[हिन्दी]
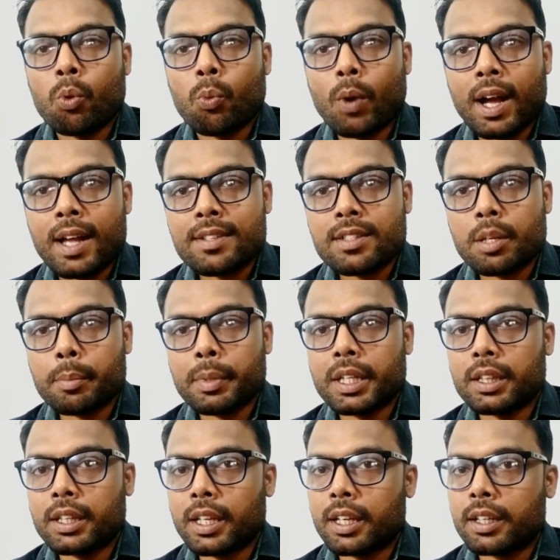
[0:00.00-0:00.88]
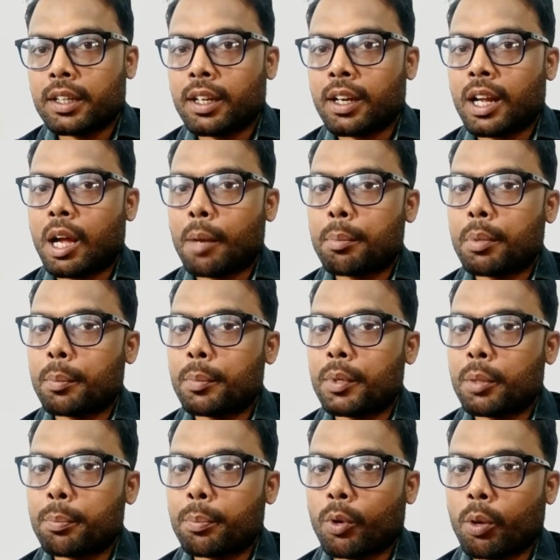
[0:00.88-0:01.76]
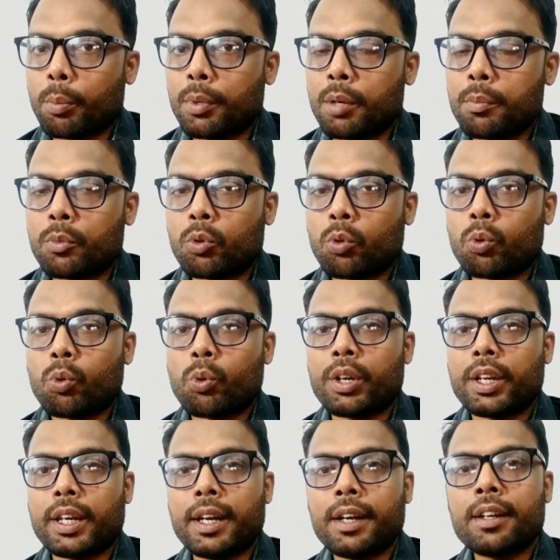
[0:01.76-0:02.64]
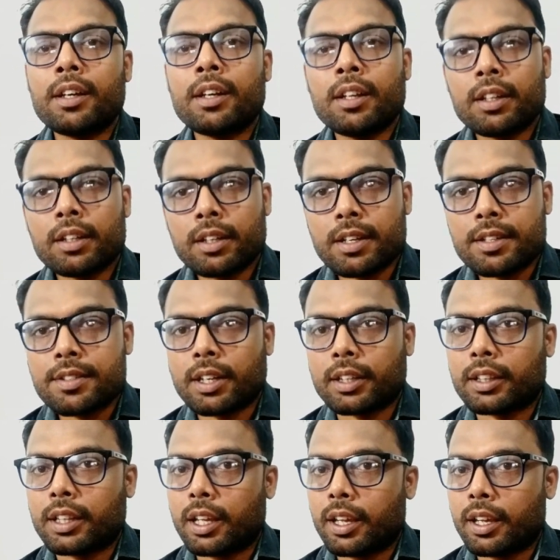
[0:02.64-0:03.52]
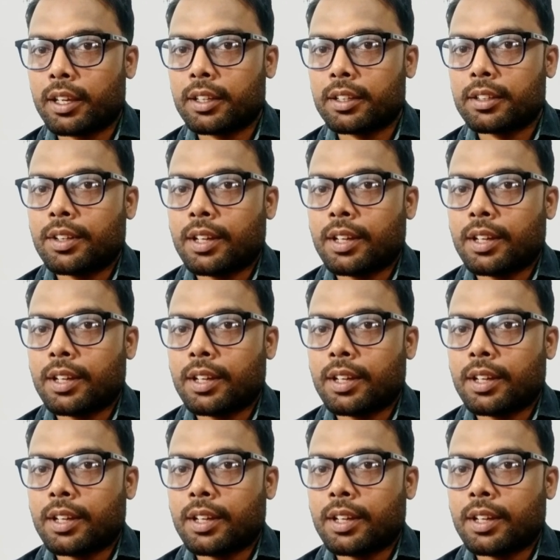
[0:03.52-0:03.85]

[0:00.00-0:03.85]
वहां से भी देखकर आप अपने प्रॉब्लम को कोरिलेट कर सकते हैं